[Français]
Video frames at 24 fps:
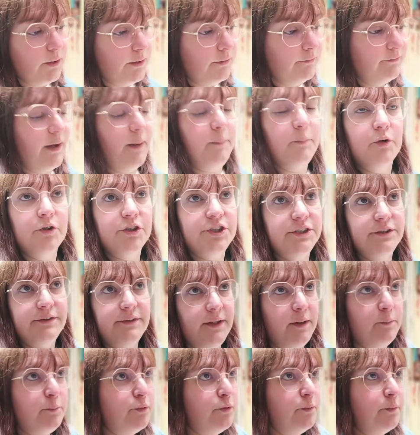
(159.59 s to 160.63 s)
Enfin manger.
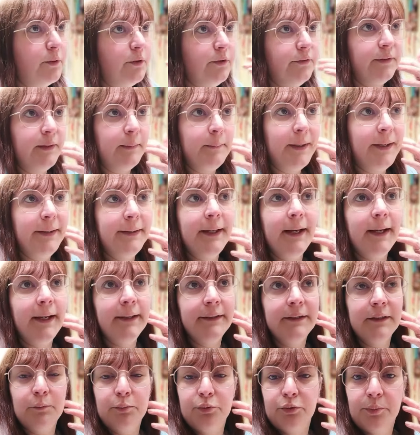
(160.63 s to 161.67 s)
Elle peut me prendre des
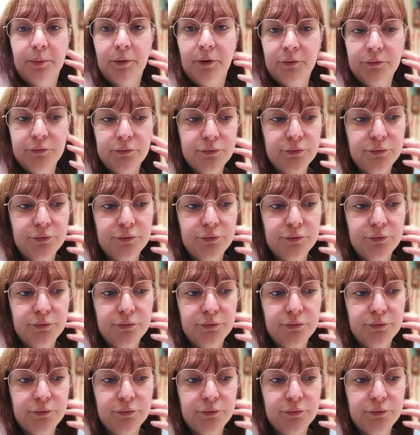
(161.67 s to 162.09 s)
bananes, elle peut prendre